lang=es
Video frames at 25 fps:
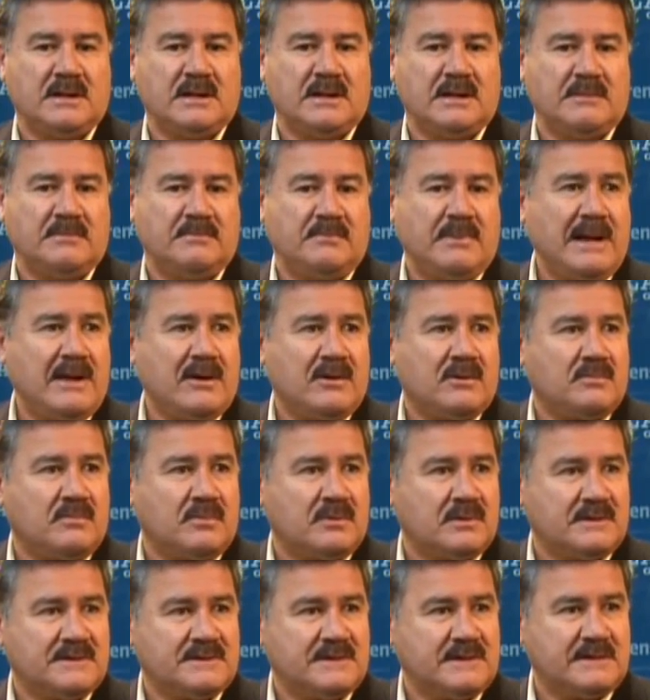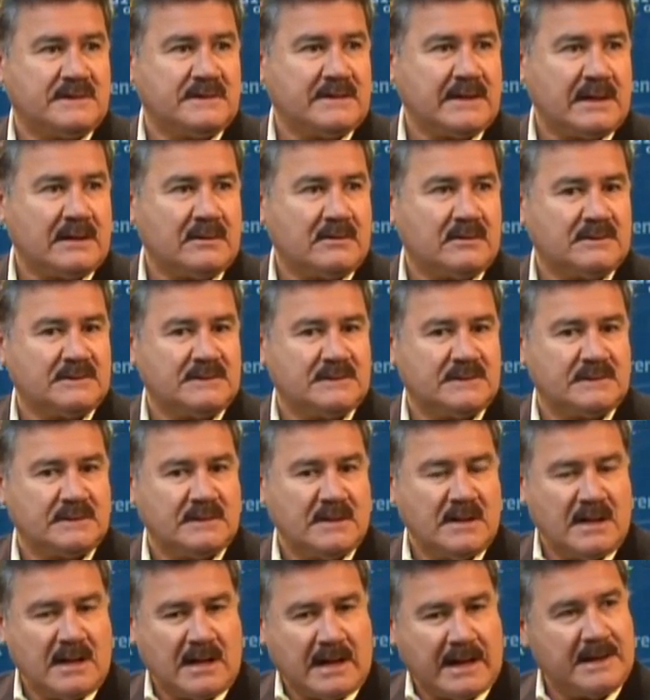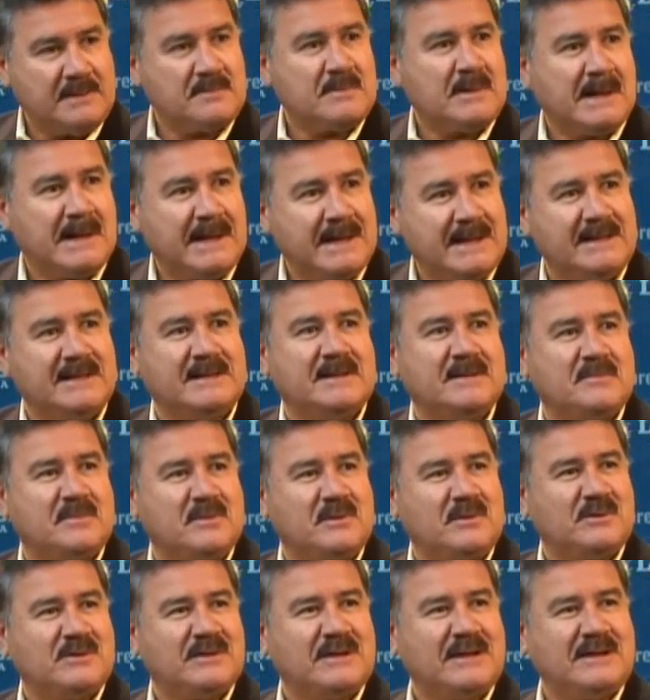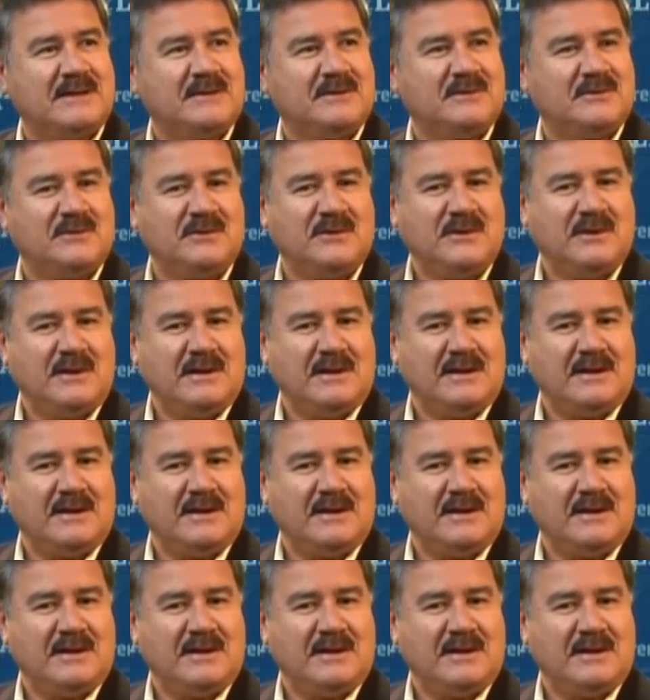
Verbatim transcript: en empleo, por decirte algo, es decir, hay más gente, por lo tanto,